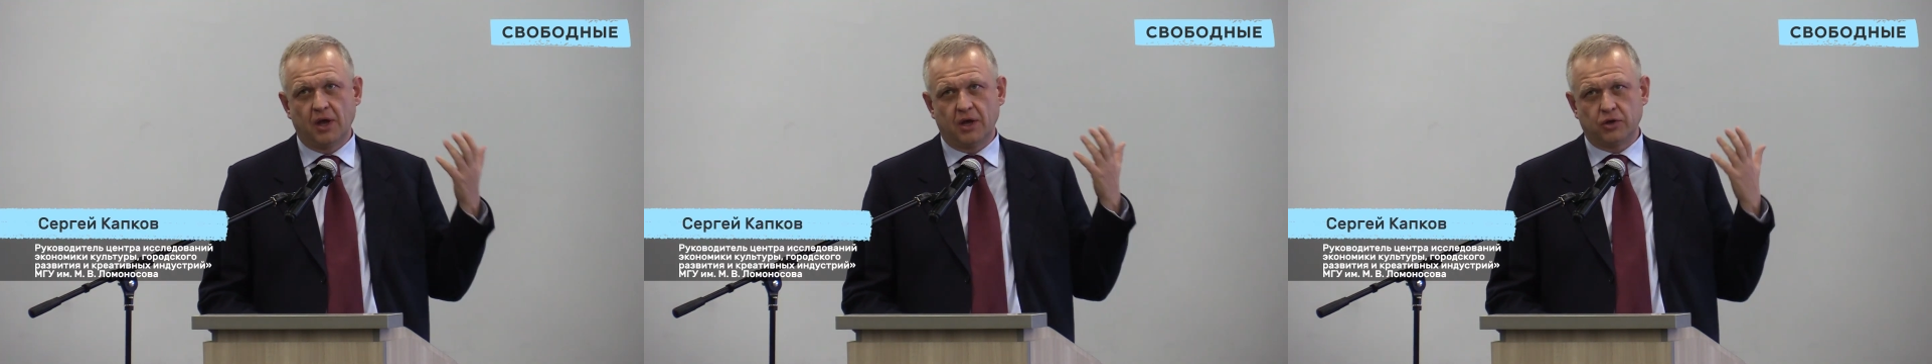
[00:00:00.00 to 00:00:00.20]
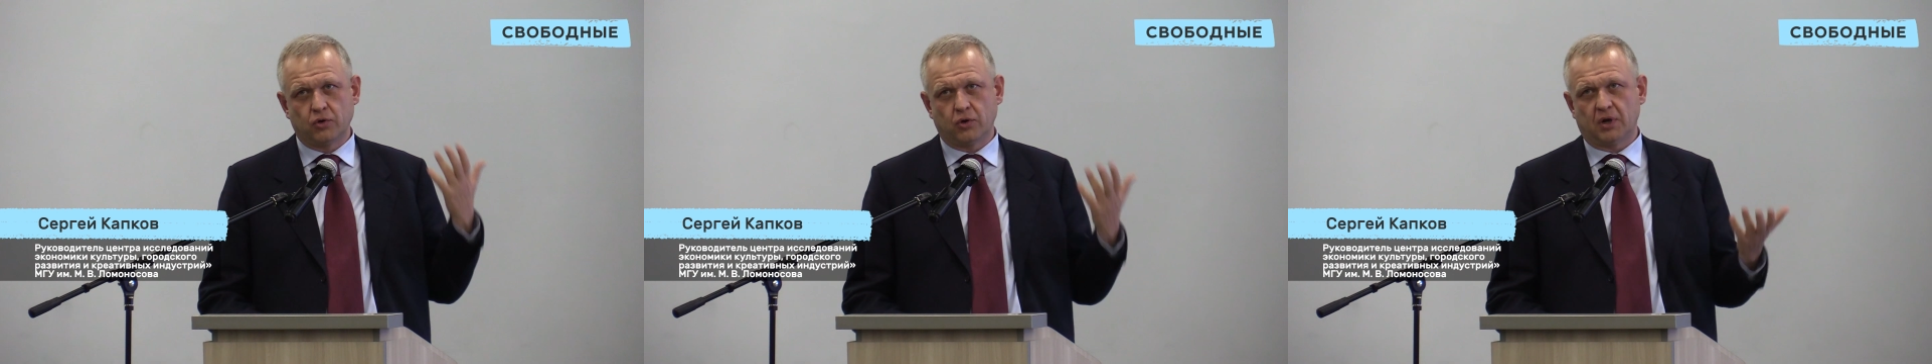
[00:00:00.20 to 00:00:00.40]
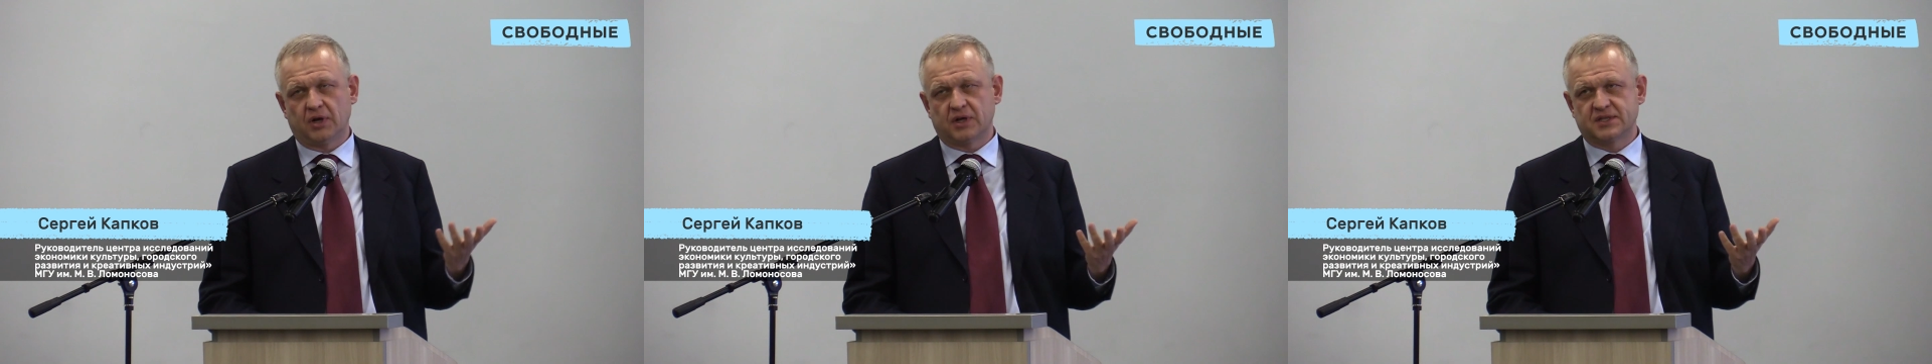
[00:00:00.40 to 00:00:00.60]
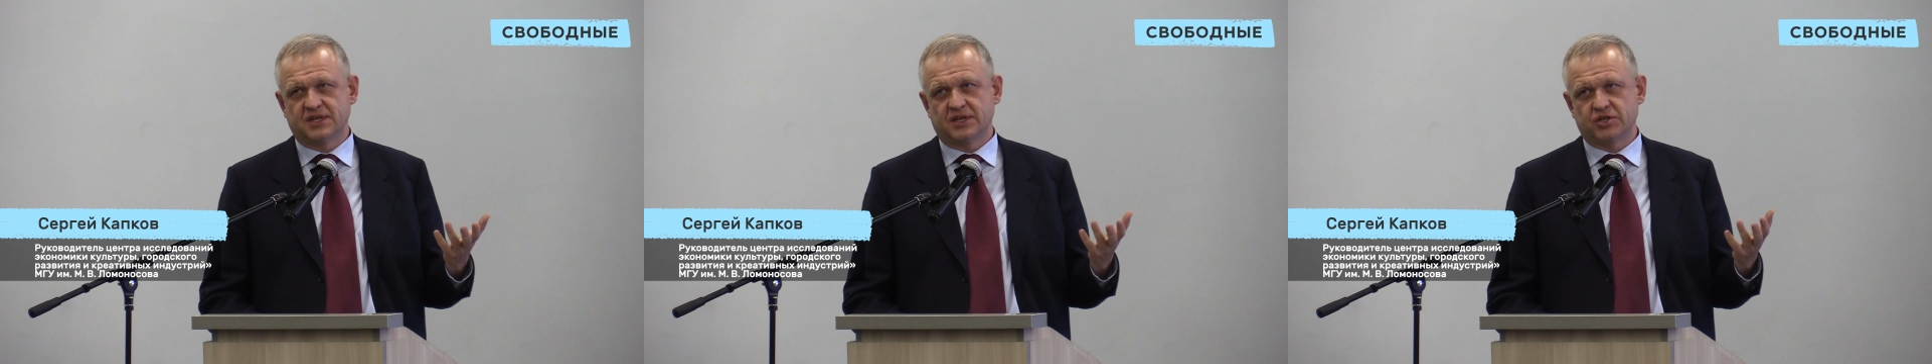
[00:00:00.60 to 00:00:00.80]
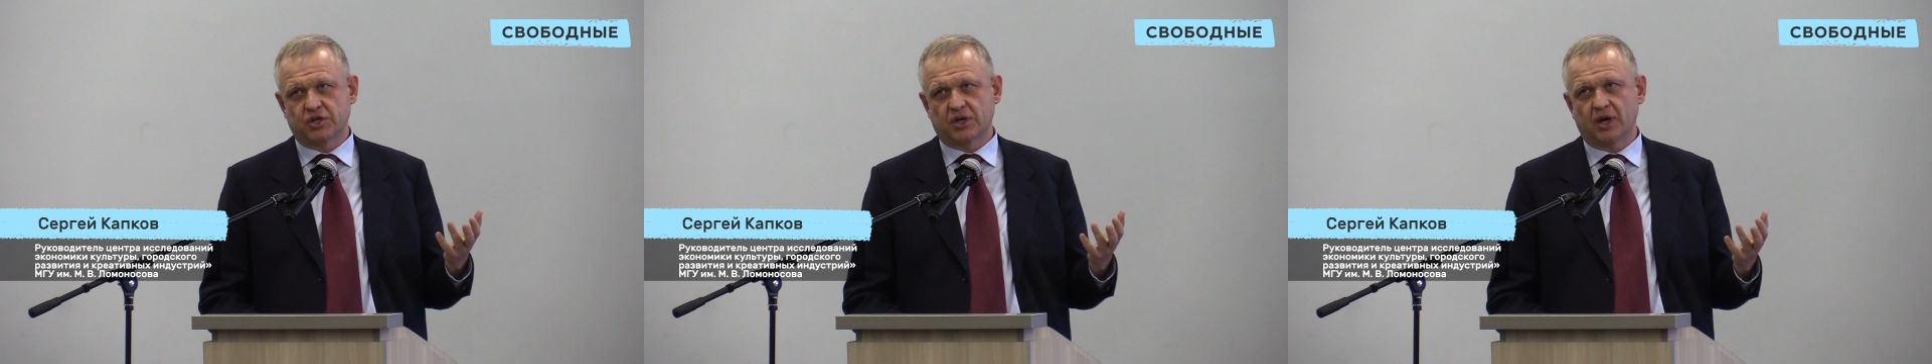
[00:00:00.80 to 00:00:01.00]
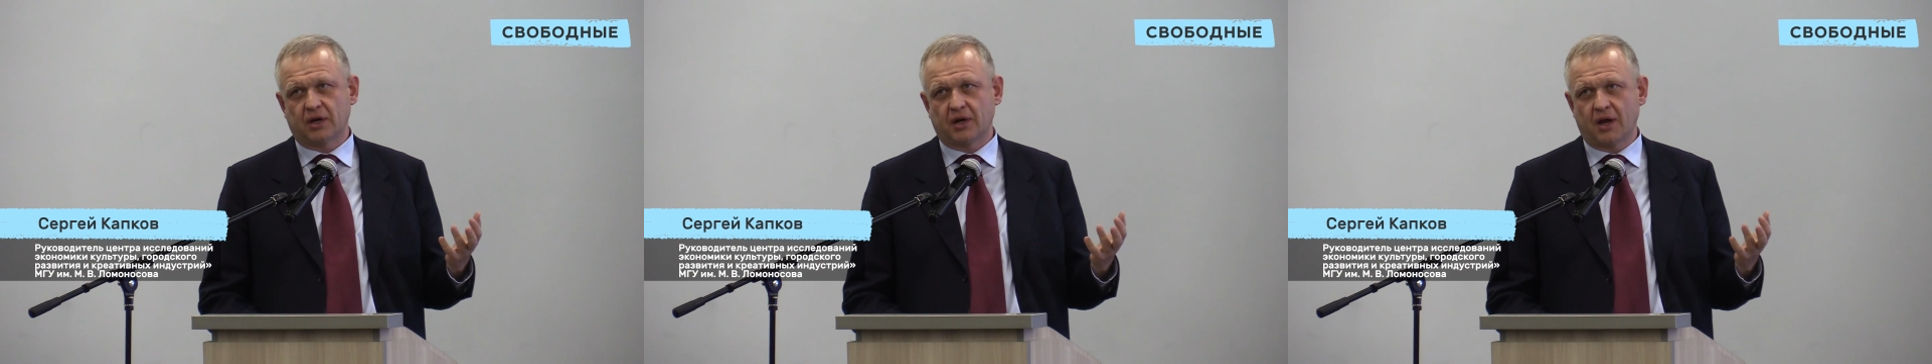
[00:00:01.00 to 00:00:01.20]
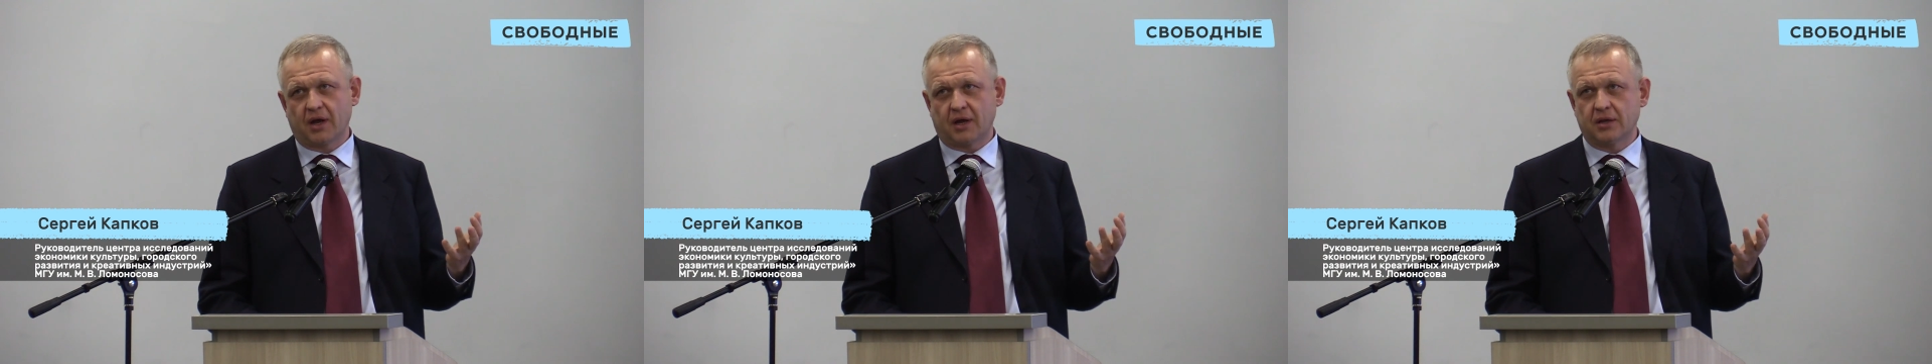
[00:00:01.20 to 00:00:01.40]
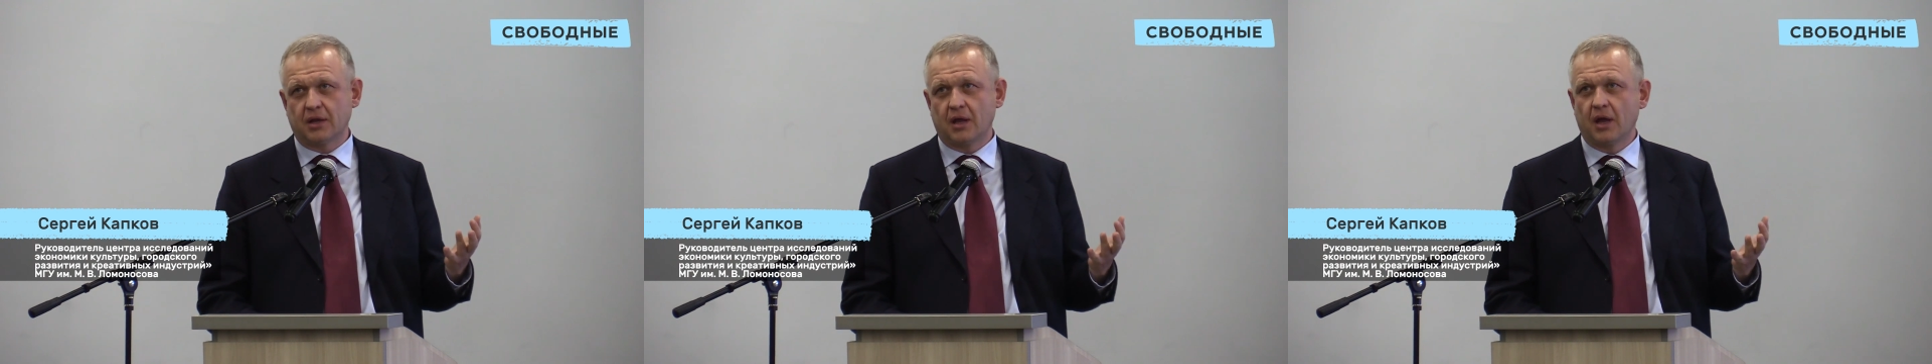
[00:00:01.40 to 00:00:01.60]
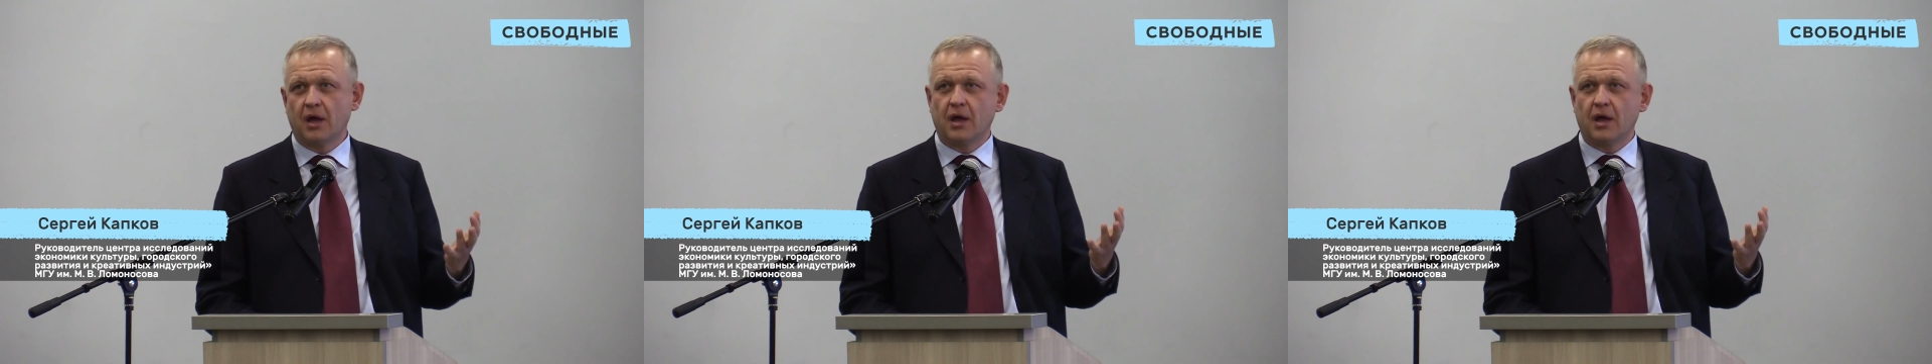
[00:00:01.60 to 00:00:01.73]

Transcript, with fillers: Юрий Алексеевич Гагарин